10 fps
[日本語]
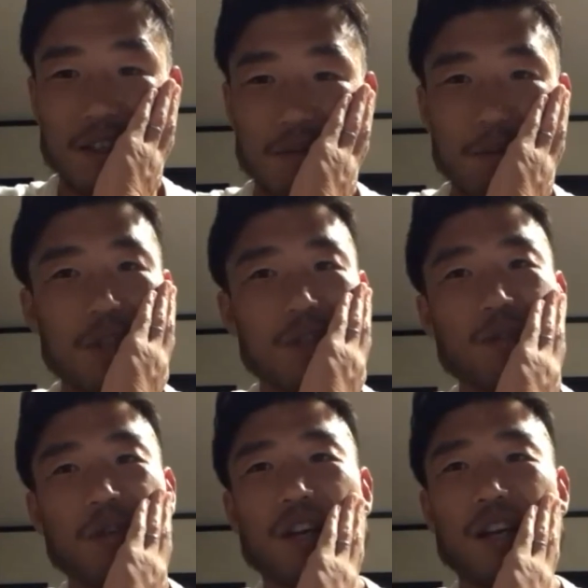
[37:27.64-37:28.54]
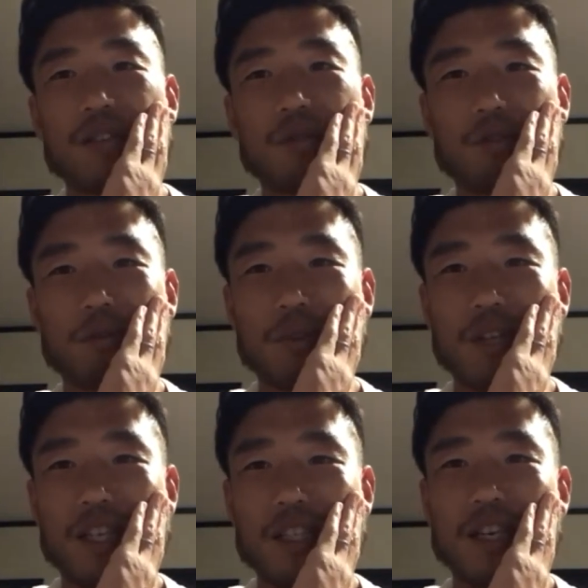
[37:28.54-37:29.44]
ミスを減らすことも
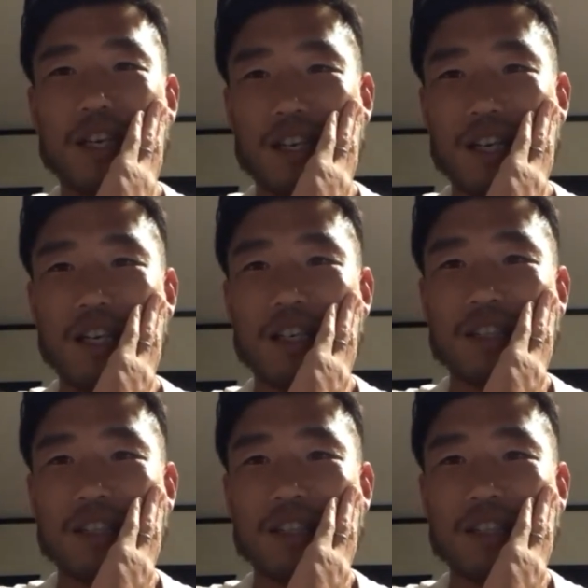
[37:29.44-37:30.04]
大事だから、